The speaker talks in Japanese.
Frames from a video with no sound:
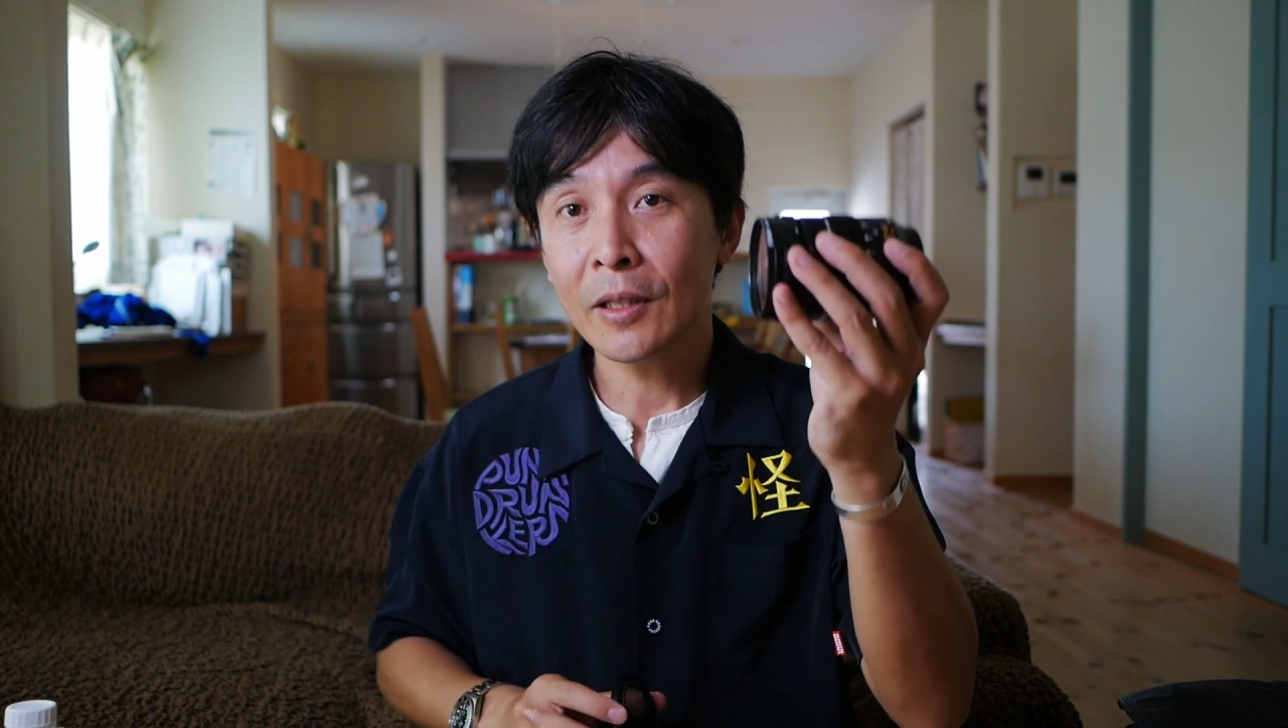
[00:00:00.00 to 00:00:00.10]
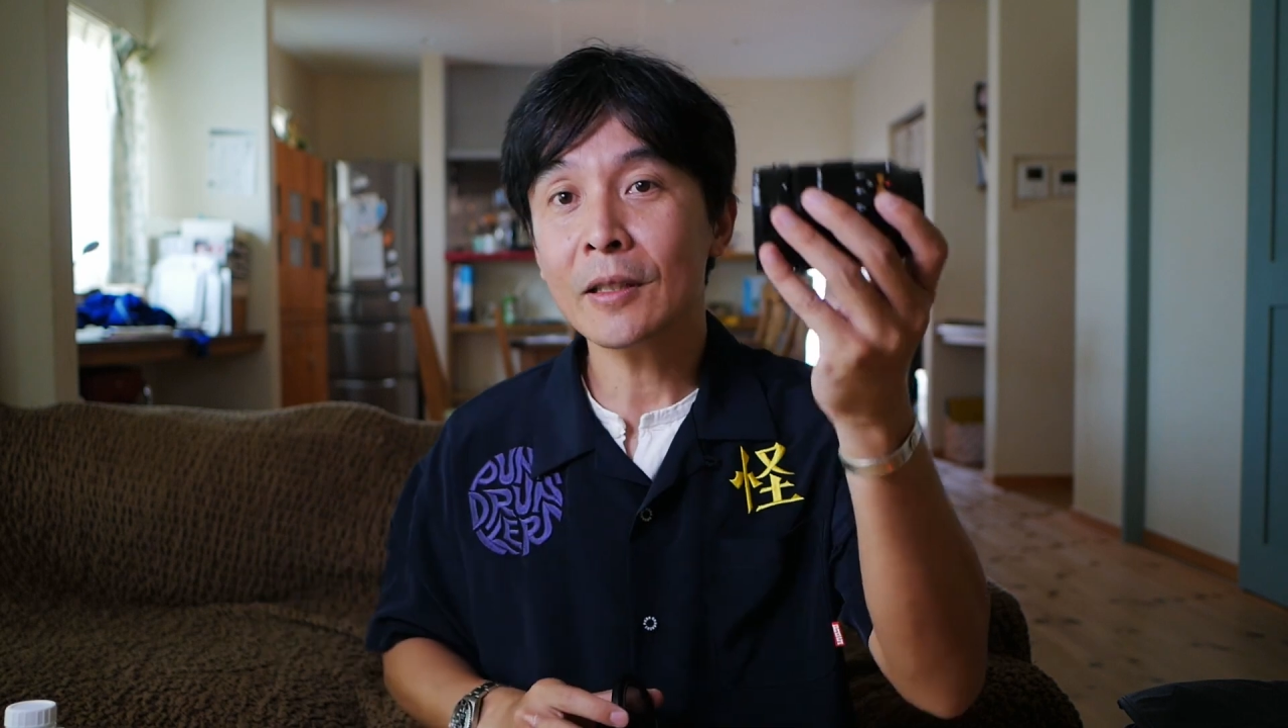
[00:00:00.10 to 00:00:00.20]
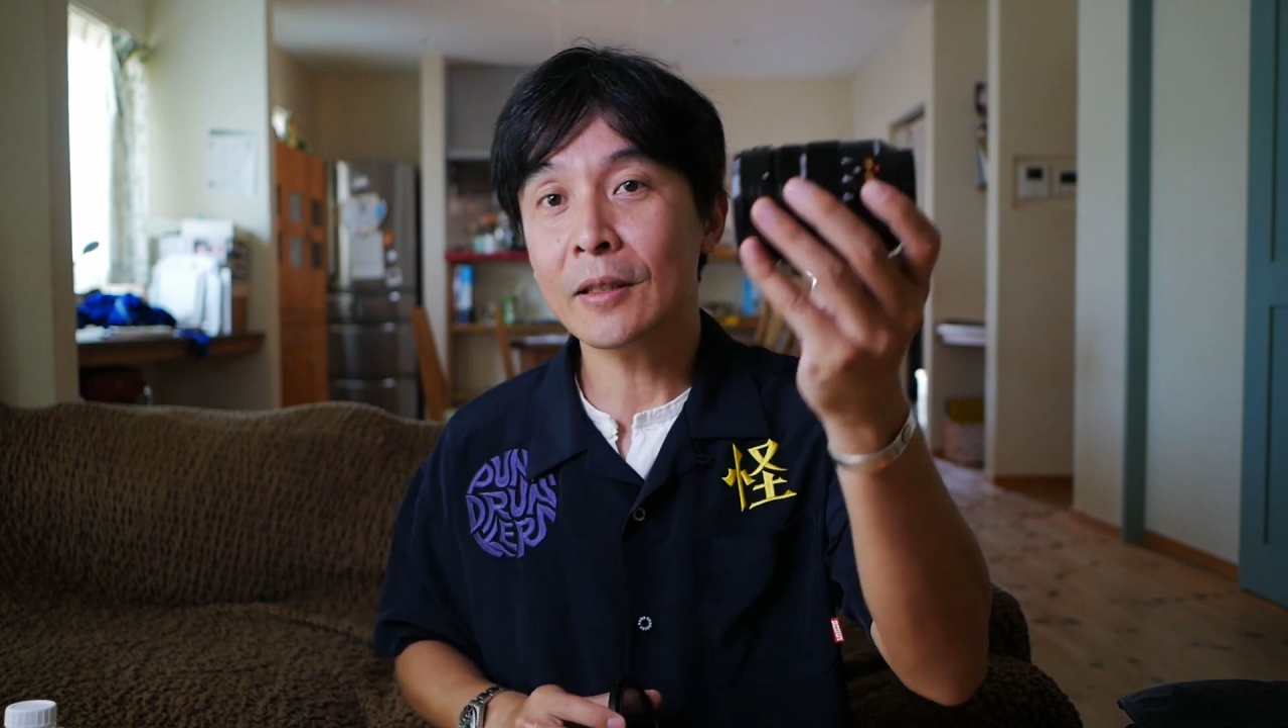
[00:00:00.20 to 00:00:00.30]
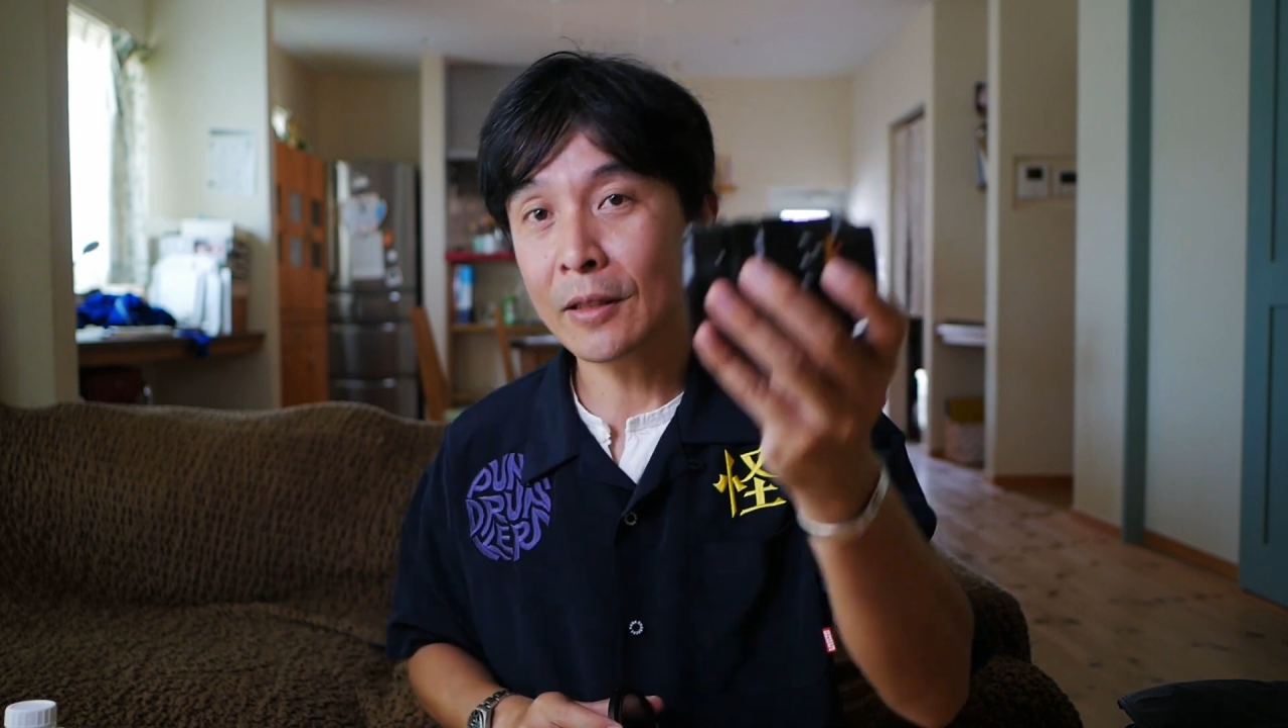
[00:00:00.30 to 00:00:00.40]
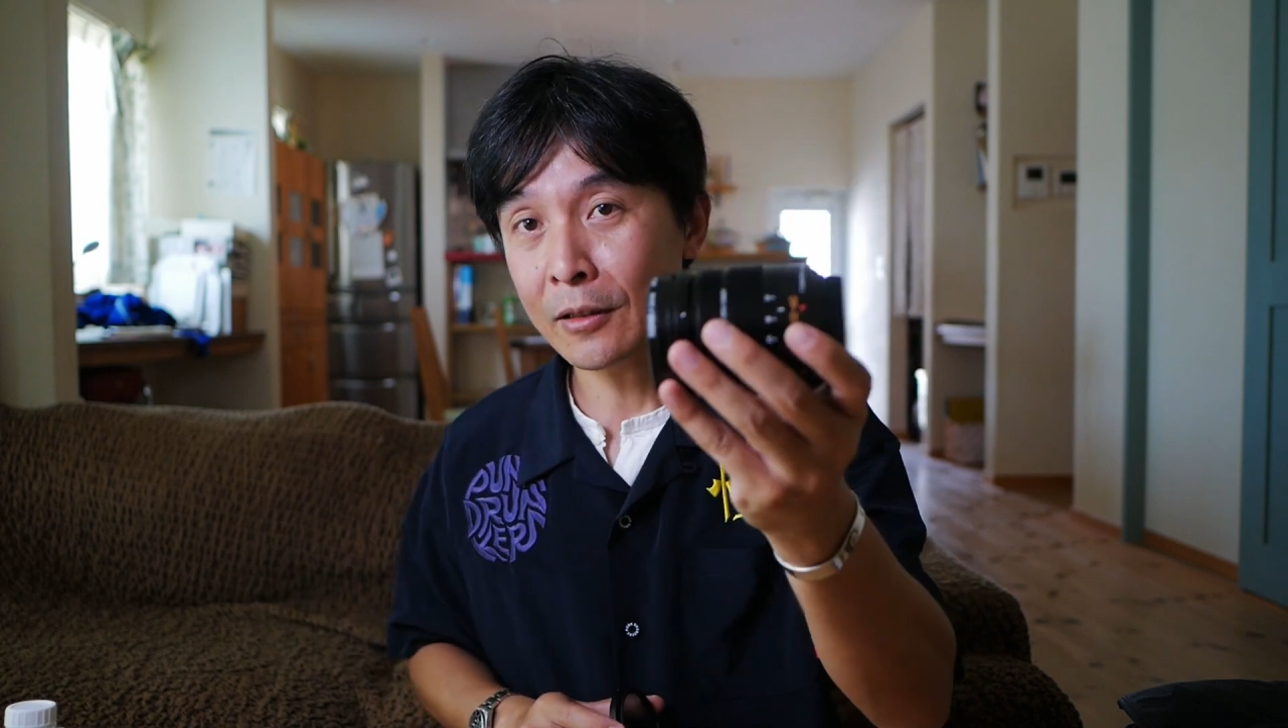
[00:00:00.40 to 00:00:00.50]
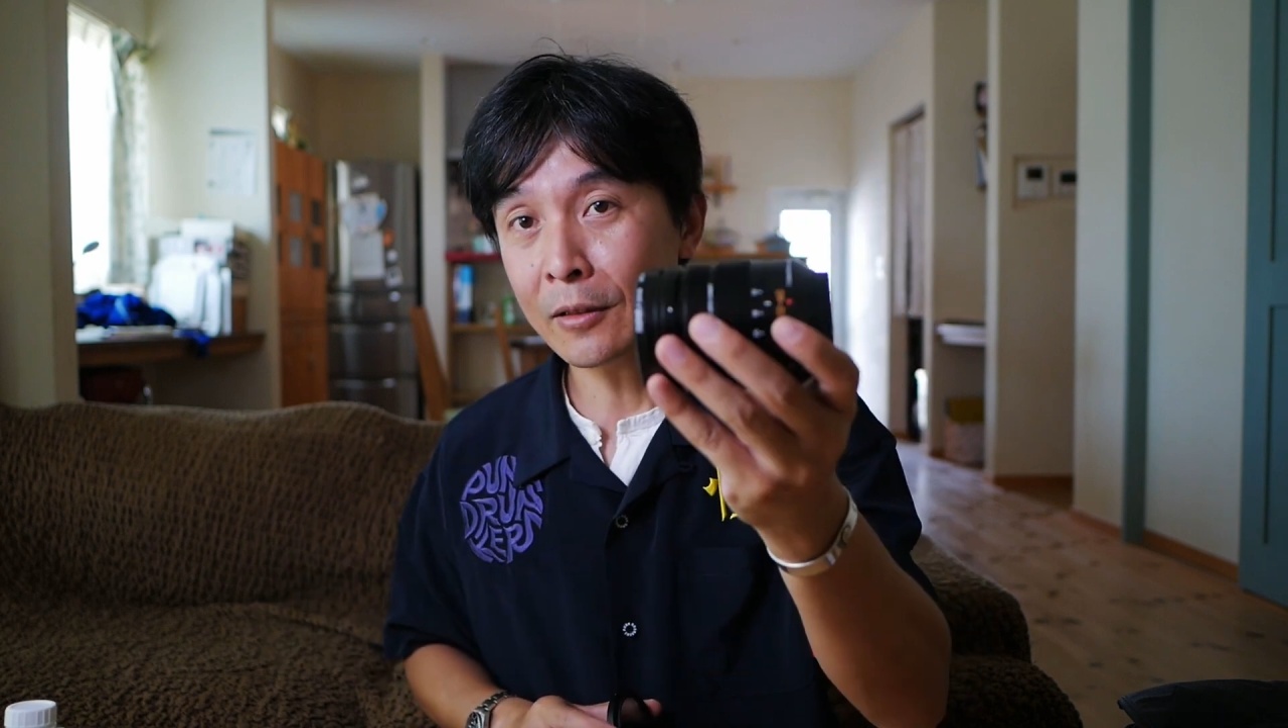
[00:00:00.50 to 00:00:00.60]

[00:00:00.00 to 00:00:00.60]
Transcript: て撮影す